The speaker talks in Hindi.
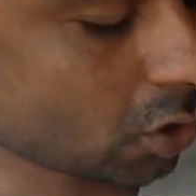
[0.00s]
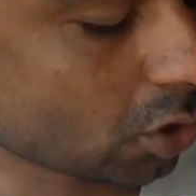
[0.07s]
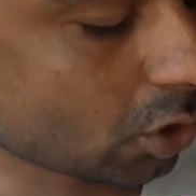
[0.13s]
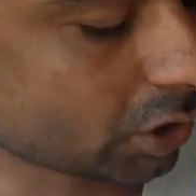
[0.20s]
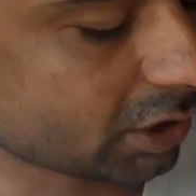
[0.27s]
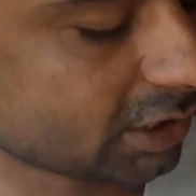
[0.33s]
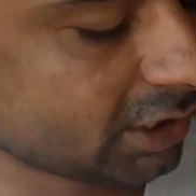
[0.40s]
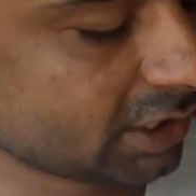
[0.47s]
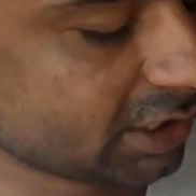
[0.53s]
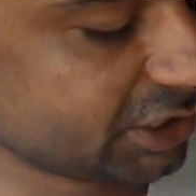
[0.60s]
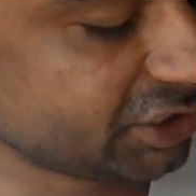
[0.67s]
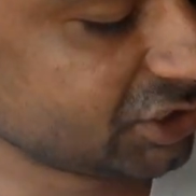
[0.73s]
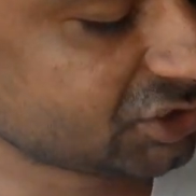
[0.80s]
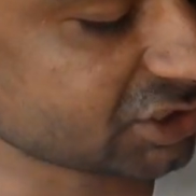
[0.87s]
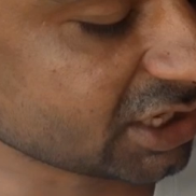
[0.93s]
और
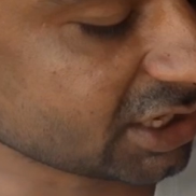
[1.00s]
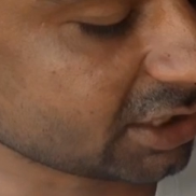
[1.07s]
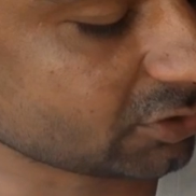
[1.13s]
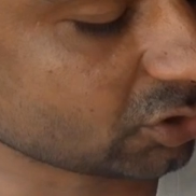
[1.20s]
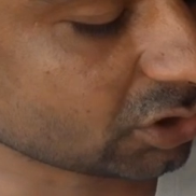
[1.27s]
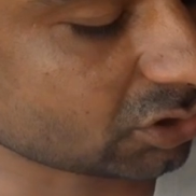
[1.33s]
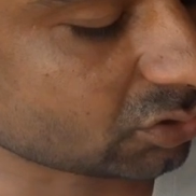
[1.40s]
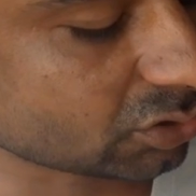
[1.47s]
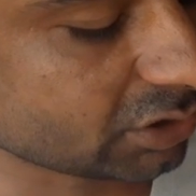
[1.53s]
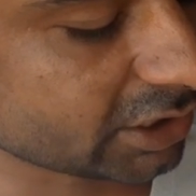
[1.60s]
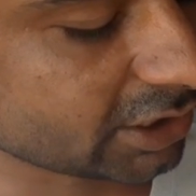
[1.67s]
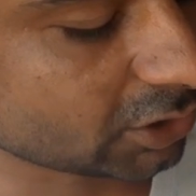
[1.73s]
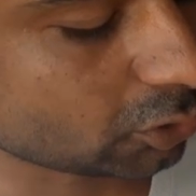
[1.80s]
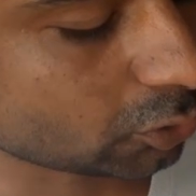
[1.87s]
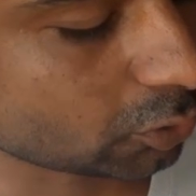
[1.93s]
नीचे अगर दोस्तों
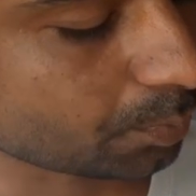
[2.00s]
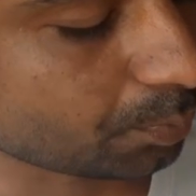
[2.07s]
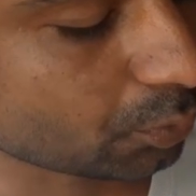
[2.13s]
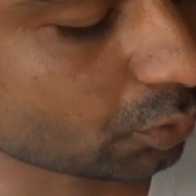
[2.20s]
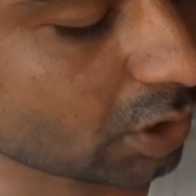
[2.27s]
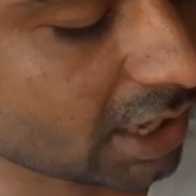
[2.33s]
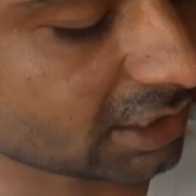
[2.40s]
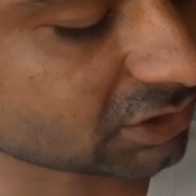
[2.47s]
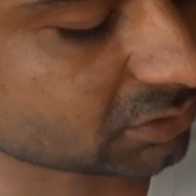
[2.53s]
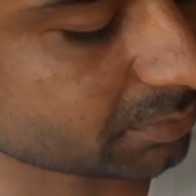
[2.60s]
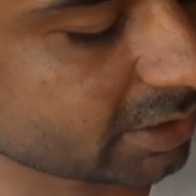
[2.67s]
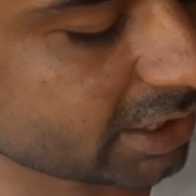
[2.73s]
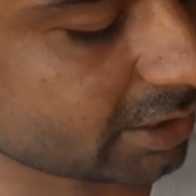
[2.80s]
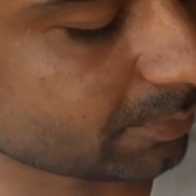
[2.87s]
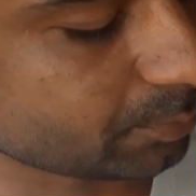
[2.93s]
देखें तो, तो पूरा
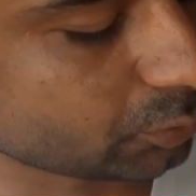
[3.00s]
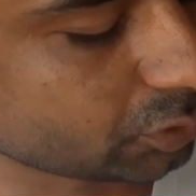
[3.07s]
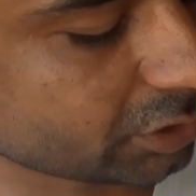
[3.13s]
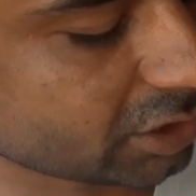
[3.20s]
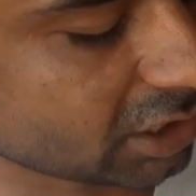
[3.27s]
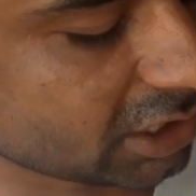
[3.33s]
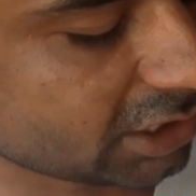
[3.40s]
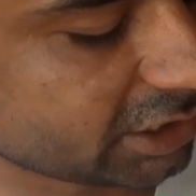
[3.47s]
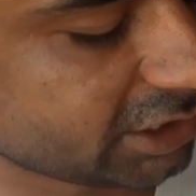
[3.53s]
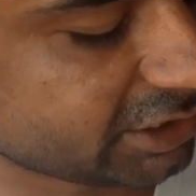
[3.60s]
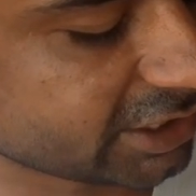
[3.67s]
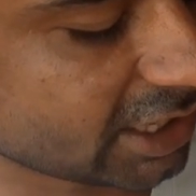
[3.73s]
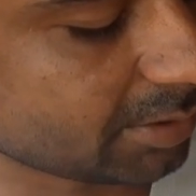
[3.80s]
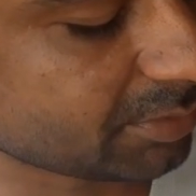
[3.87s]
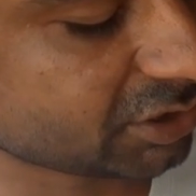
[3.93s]
इसमें
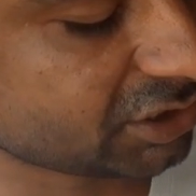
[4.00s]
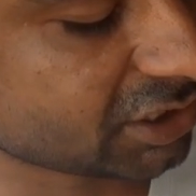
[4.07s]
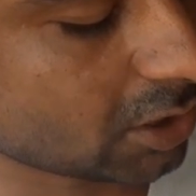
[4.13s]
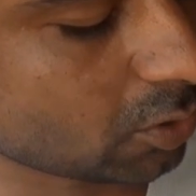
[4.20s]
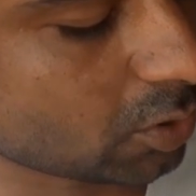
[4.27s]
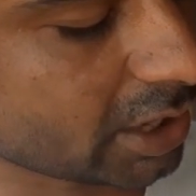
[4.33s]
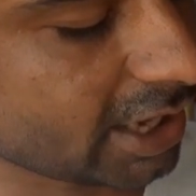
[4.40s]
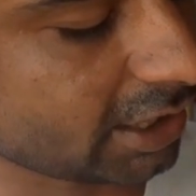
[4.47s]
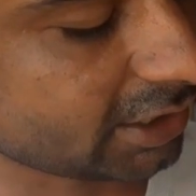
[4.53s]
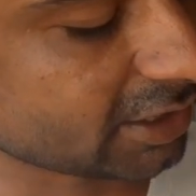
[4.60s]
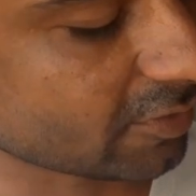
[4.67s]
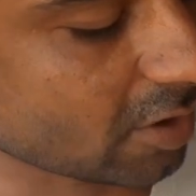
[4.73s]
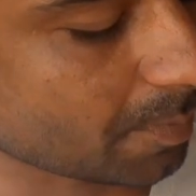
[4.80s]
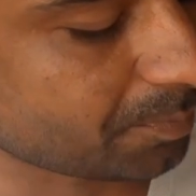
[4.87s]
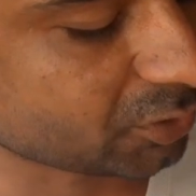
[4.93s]
डिटेल में दिया हुआ है
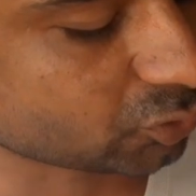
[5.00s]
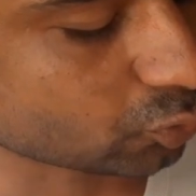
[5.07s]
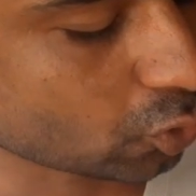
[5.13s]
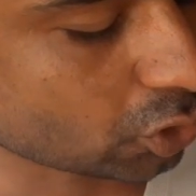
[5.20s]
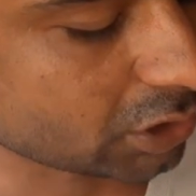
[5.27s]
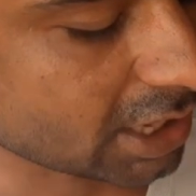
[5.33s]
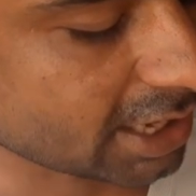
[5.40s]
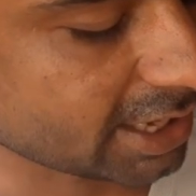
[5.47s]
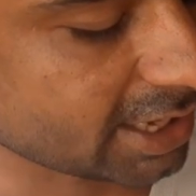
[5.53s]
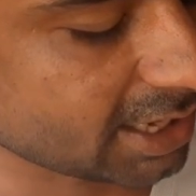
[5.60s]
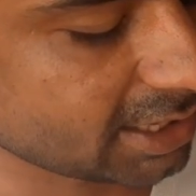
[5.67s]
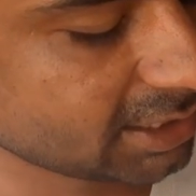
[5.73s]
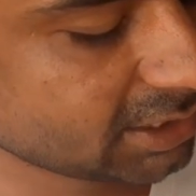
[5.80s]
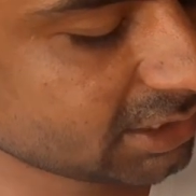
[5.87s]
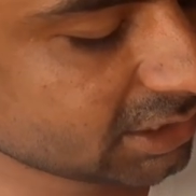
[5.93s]
ये वापस वोट आ
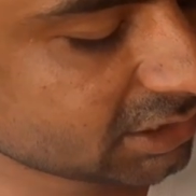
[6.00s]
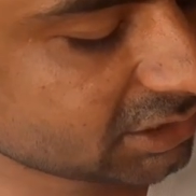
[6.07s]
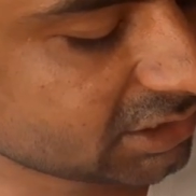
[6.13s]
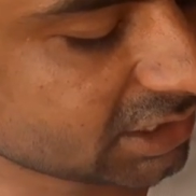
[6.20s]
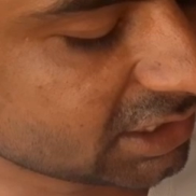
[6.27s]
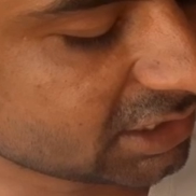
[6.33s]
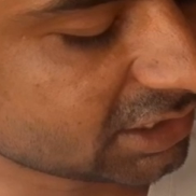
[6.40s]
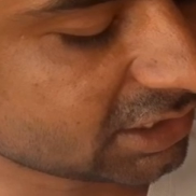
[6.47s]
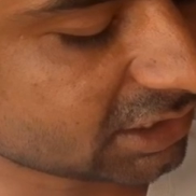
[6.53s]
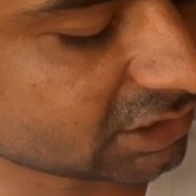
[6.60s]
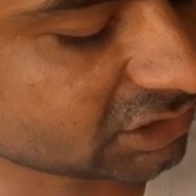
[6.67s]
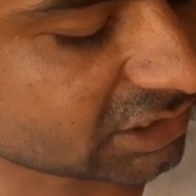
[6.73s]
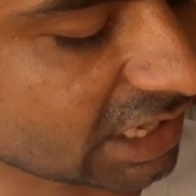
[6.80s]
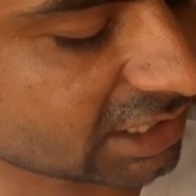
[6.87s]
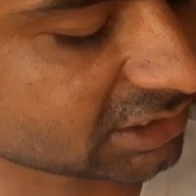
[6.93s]
गया ये
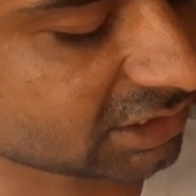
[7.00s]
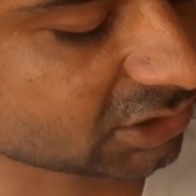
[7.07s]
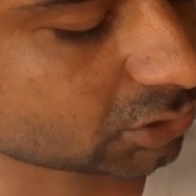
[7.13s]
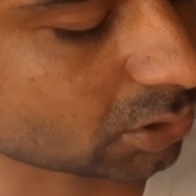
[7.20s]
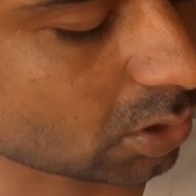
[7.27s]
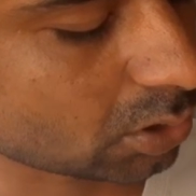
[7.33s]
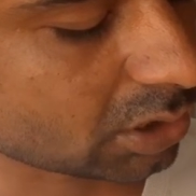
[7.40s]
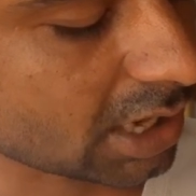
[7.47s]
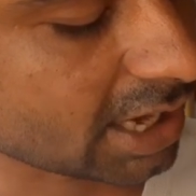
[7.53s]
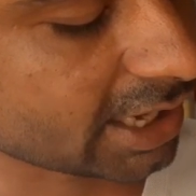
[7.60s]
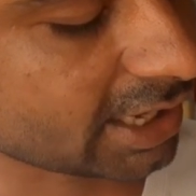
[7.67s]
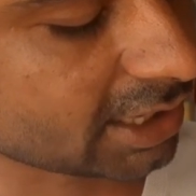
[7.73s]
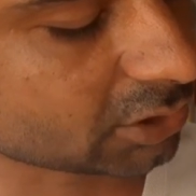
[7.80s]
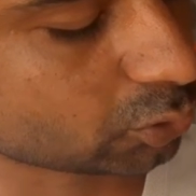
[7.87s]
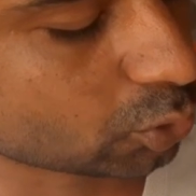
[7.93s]
चार्जिंग स्लॉट आ
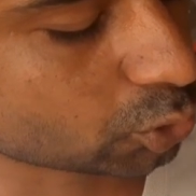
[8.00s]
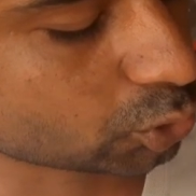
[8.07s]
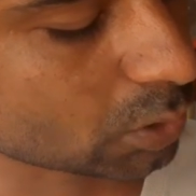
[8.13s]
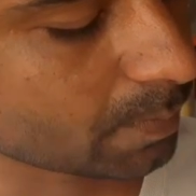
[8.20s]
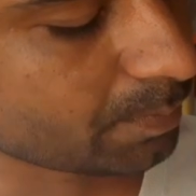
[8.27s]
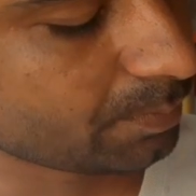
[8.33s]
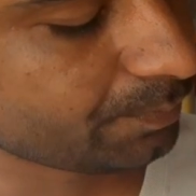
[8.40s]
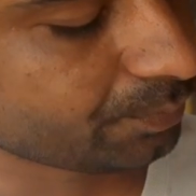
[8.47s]
गया 200